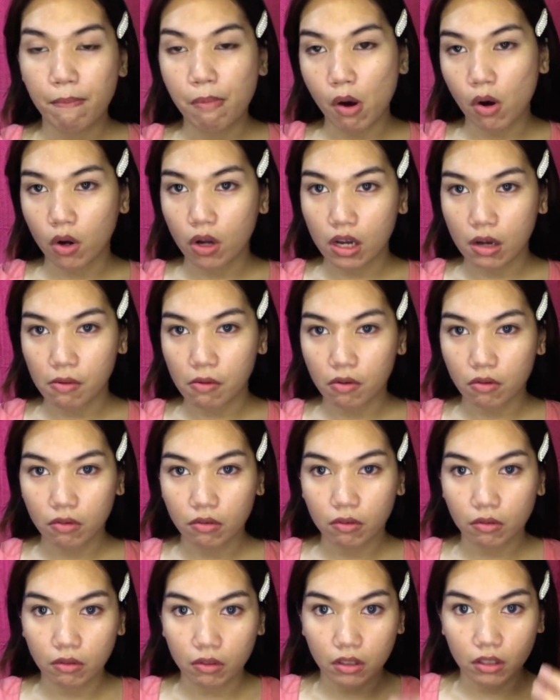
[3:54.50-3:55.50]
bonggang
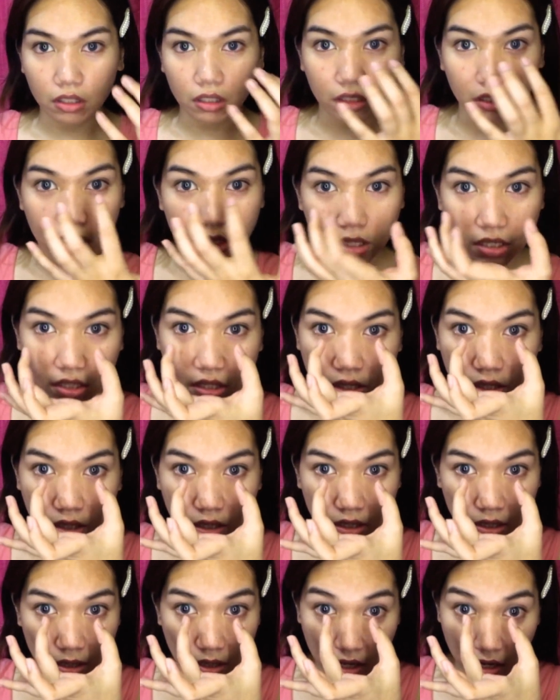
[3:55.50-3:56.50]
hindi
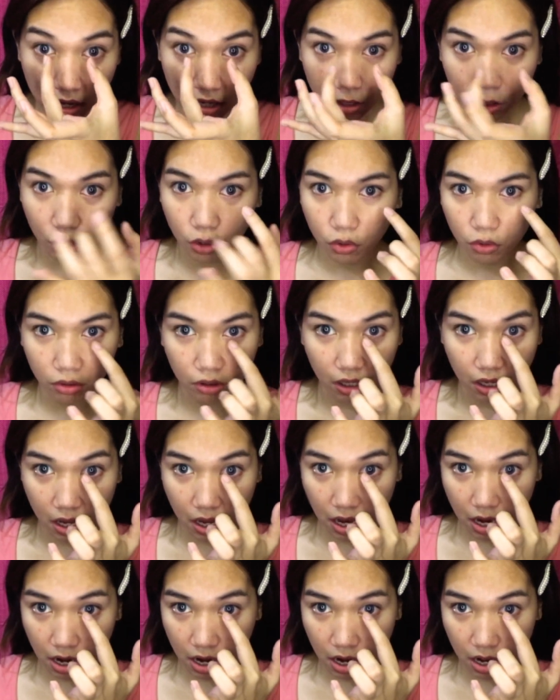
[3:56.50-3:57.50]
diretso yung
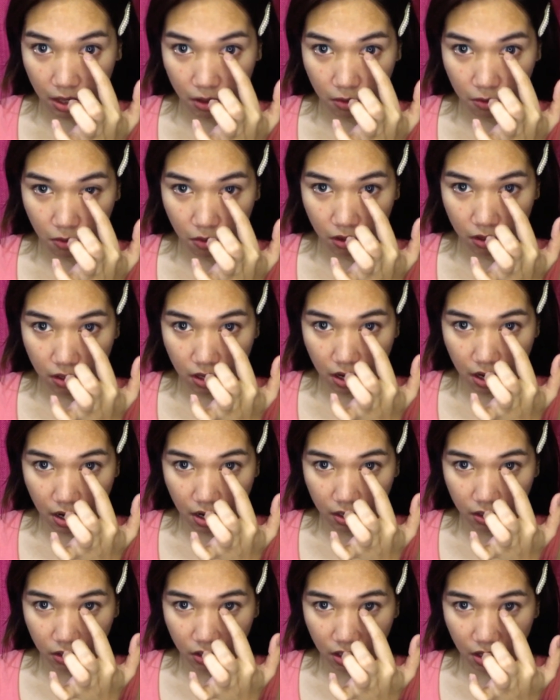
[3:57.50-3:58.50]
tingin. Ito mo mukhang
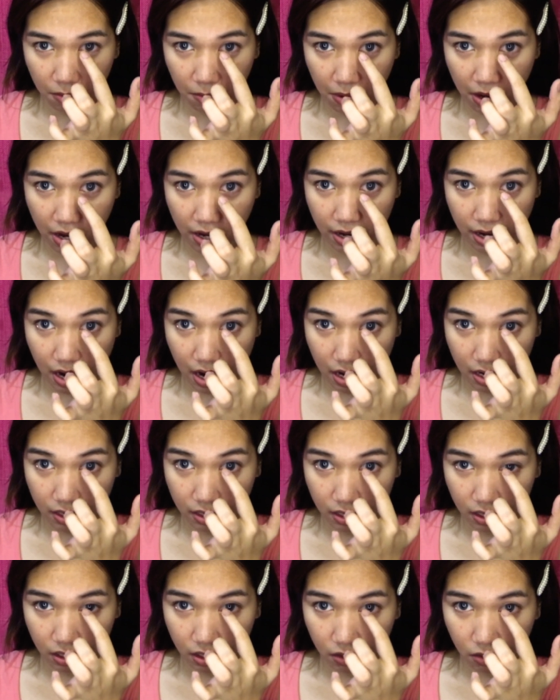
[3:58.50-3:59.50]
diretso naman.
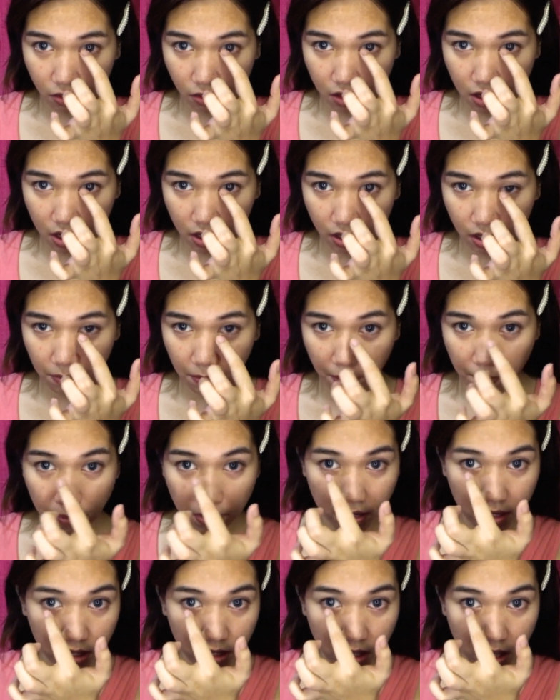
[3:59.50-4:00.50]
I-adjust ko lang.
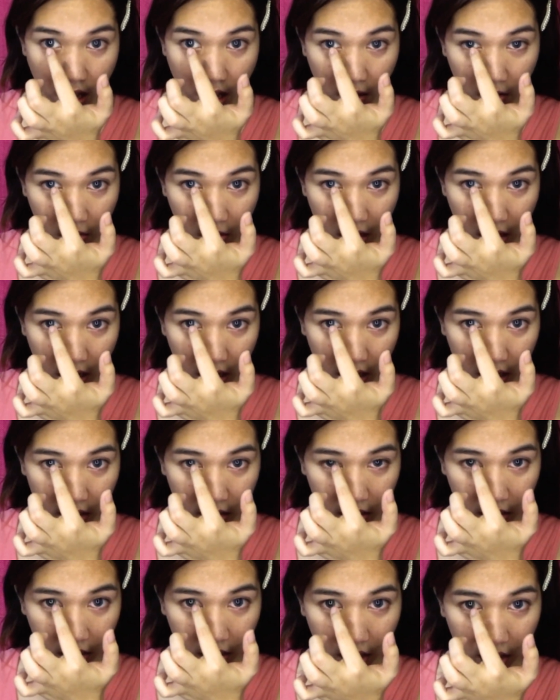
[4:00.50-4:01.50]
Ipapagitna ko lang
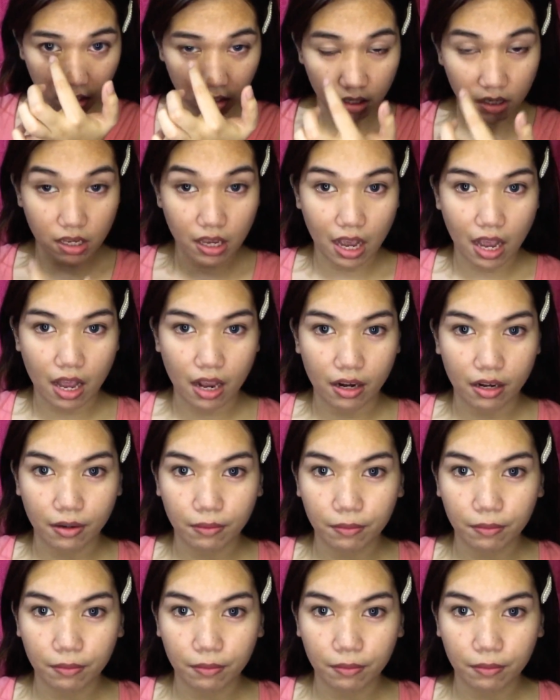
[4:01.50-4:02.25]
kasi yan.